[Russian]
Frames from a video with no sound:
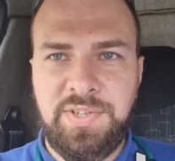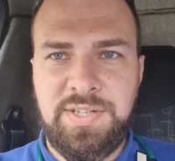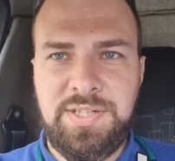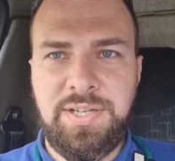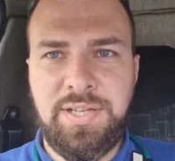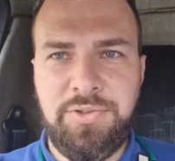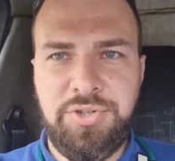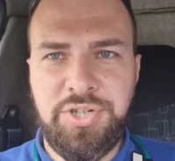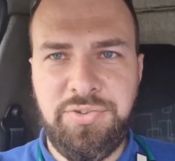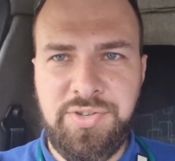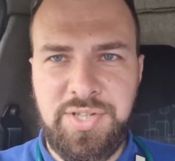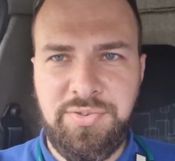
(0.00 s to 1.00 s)

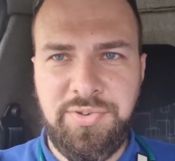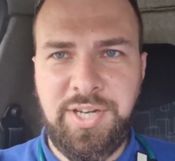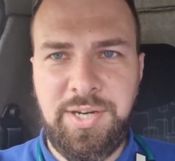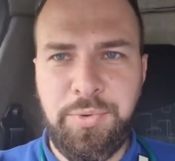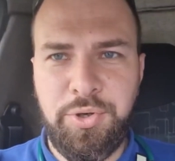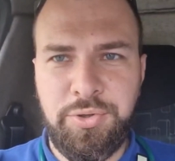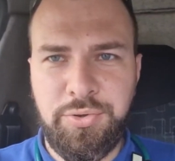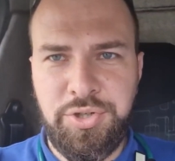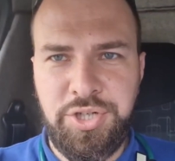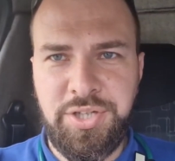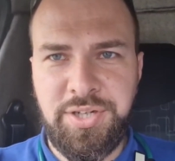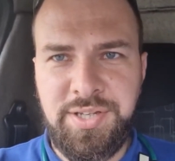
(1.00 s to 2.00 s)
Следующий вызов к ребенку
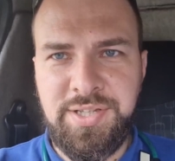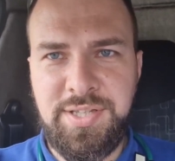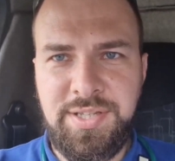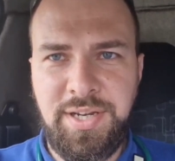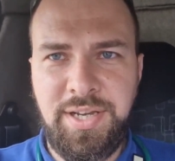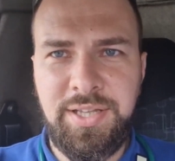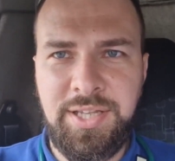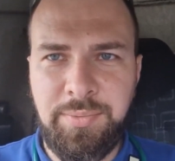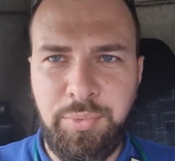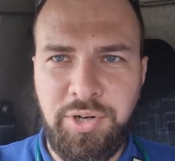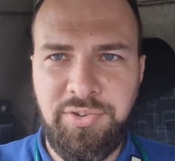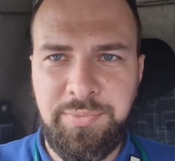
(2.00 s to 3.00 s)
14 лет на
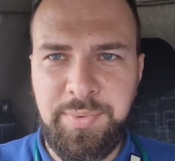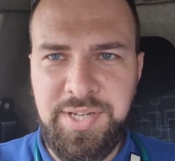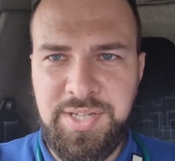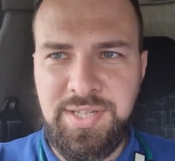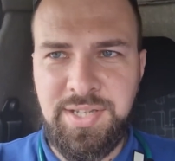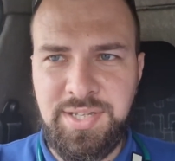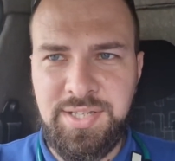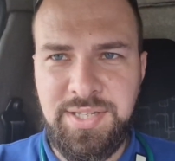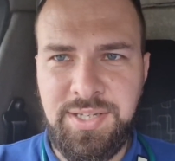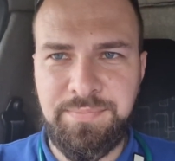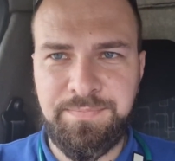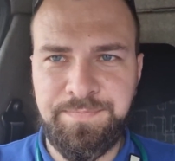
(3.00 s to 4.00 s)
боль в пояснице.